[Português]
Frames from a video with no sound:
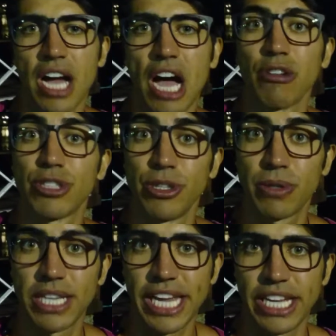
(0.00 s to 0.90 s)
ao seu
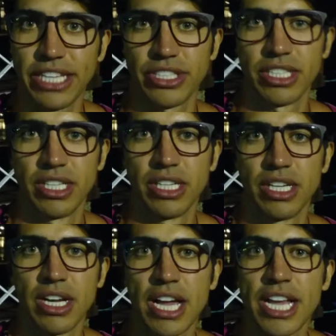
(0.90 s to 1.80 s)
cliente.
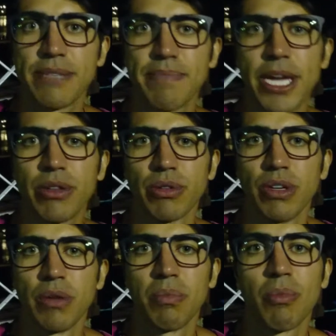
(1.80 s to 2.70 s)
Respeito
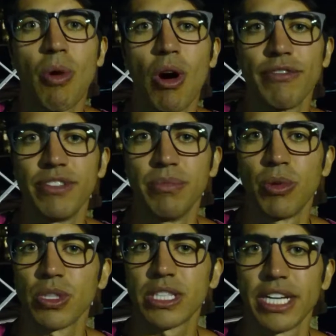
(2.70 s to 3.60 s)
move
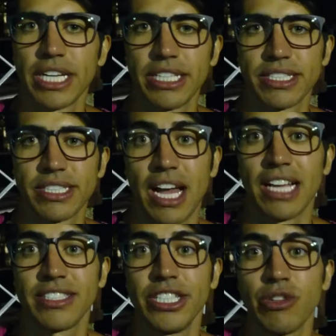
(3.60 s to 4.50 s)
montanhas,
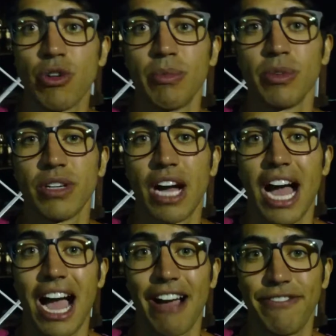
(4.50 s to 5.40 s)
assim como
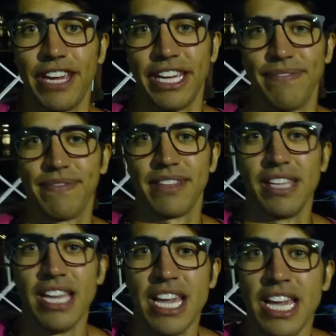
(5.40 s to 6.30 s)
a fé.
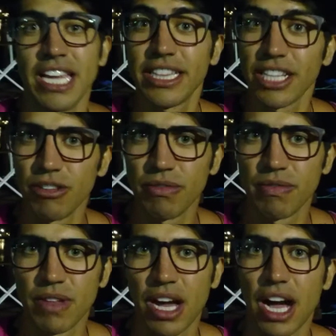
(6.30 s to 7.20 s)
Então,
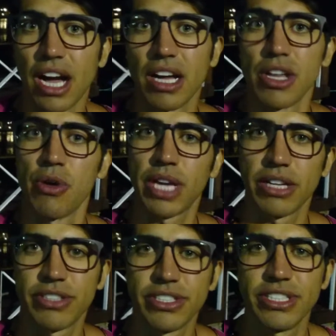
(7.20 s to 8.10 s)
eu
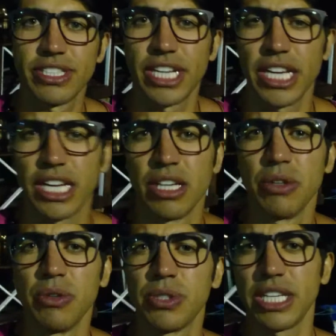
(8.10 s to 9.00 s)
quero te dizer
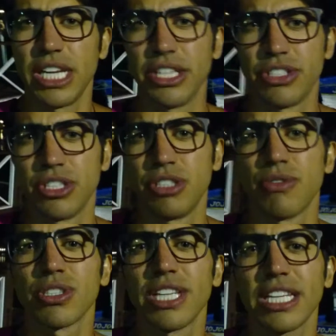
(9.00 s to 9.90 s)
o seguinte: se
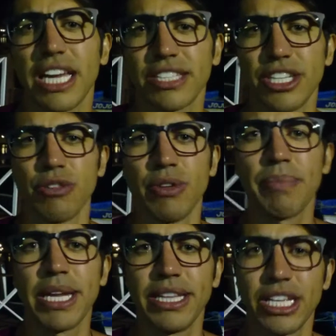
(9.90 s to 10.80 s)
você quer ser um
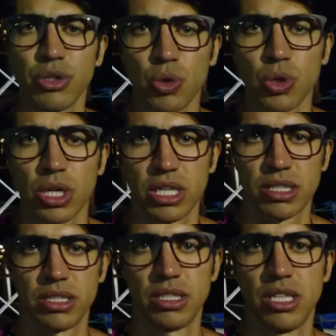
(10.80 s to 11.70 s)
empreendedor,
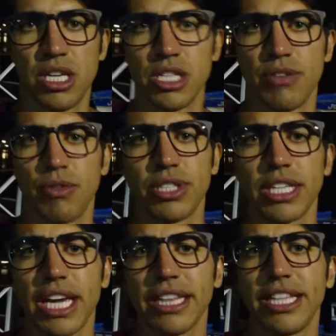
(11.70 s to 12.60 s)
se você
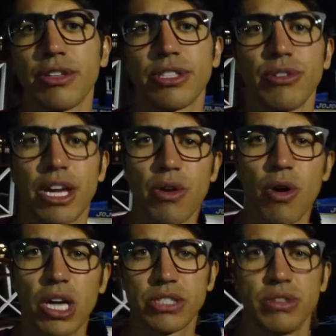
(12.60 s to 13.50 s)
quer ter o seu
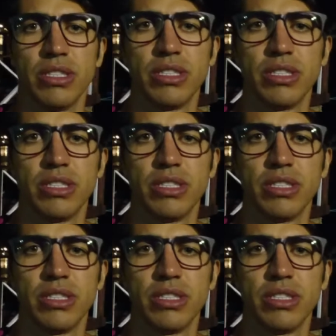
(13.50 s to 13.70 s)
negócio,